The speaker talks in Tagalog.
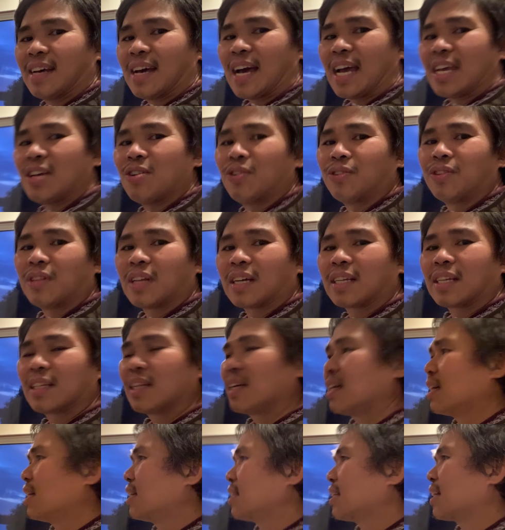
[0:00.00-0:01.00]
Ayun. Sulit,
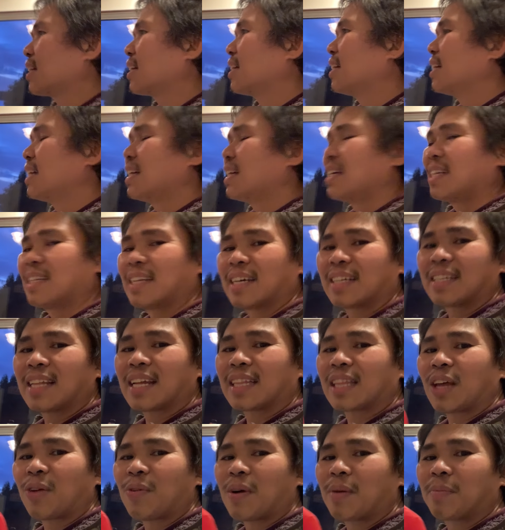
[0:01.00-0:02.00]
sulit ang bayad.
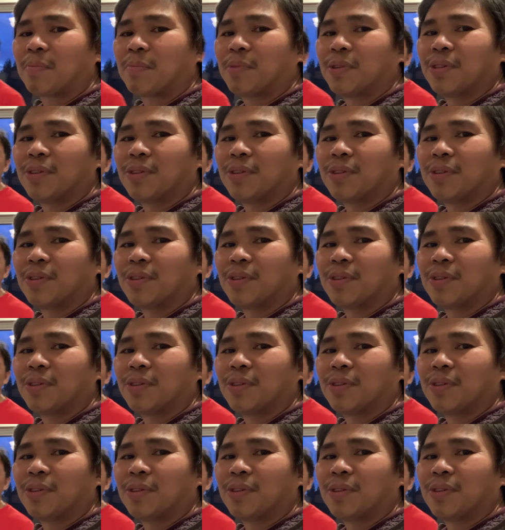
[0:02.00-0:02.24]
Nagtatawag po